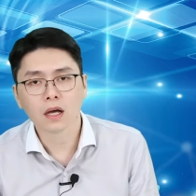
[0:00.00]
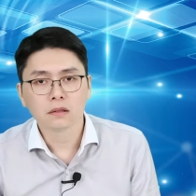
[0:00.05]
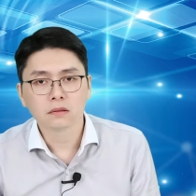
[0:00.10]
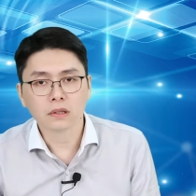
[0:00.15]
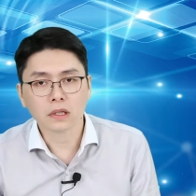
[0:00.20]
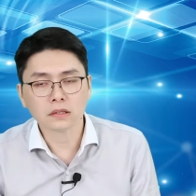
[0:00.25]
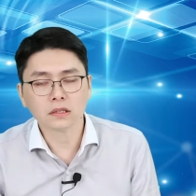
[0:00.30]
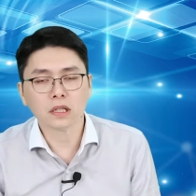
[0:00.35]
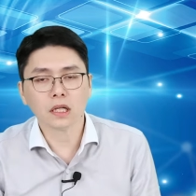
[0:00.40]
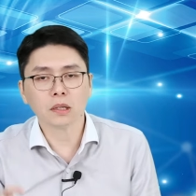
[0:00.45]

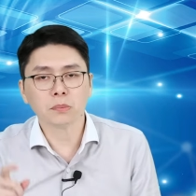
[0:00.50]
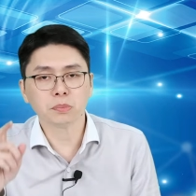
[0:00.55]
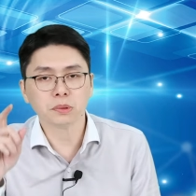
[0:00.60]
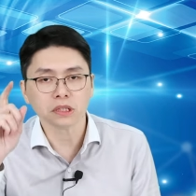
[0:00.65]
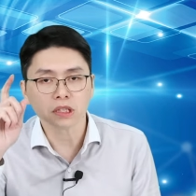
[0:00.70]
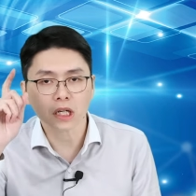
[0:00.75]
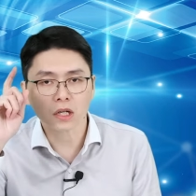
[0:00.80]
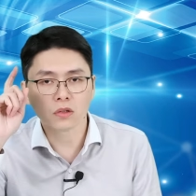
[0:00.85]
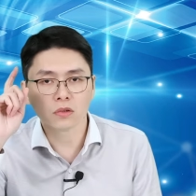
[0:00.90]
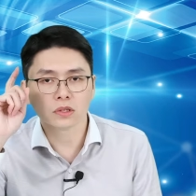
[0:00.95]
但是它的比
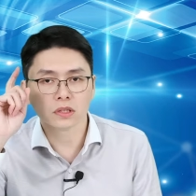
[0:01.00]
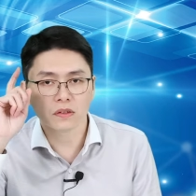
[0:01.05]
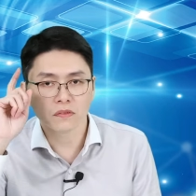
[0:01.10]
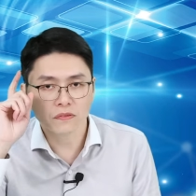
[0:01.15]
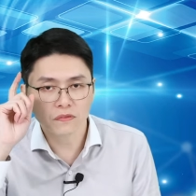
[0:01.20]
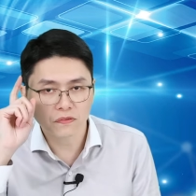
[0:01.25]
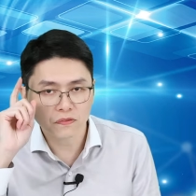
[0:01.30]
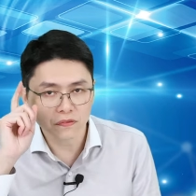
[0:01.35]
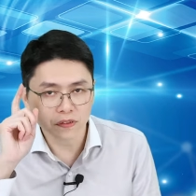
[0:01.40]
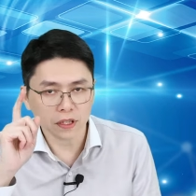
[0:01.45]
价空间
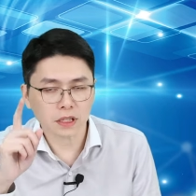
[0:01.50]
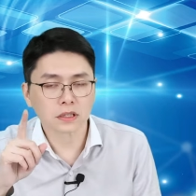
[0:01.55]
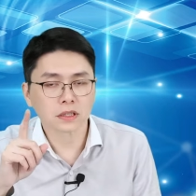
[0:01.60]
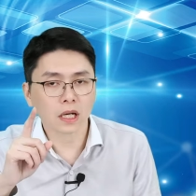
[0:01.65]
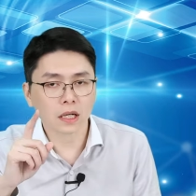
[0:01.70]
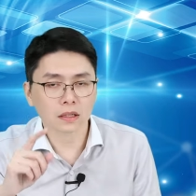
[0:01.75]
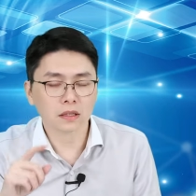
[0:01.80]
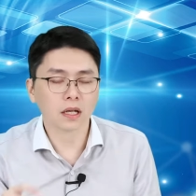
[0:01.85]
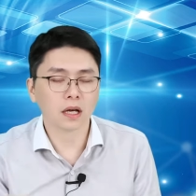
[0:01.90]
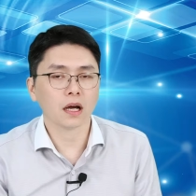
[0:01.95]
非
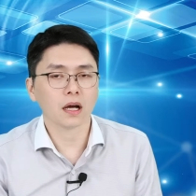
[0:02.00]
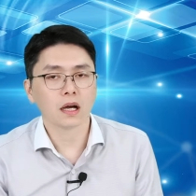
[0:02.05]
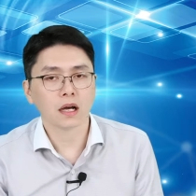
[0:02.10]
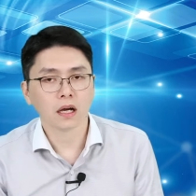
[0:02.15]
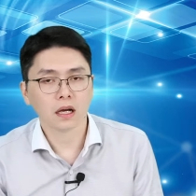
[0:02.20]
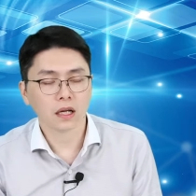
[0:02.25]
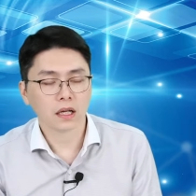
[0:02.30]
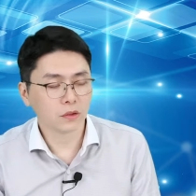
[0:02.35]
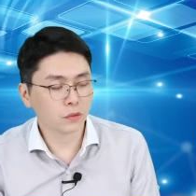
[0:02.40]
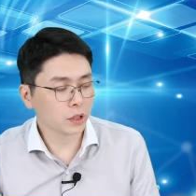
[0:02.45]
常大，
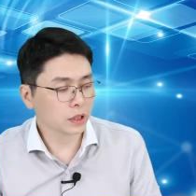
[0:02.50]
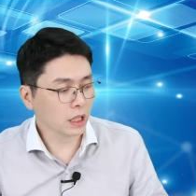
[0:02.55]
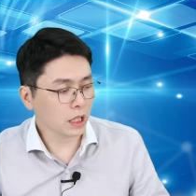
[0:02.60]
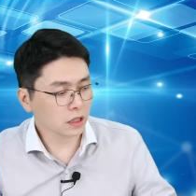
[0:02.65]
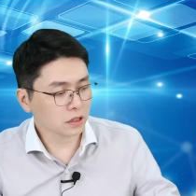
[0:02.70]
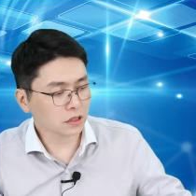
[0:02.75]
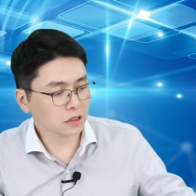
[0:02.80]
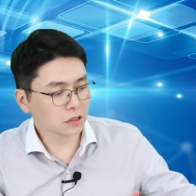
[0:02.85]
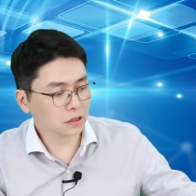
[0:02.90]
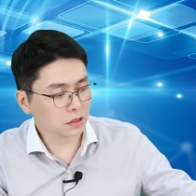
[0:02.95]
因为它
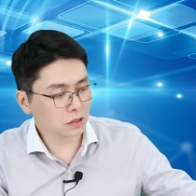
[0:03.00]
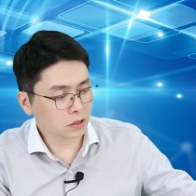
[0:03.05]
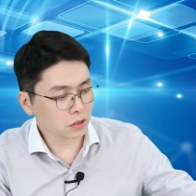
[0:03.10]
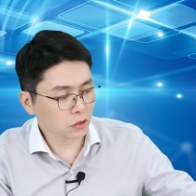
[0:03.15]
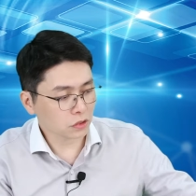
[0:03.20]
的市值只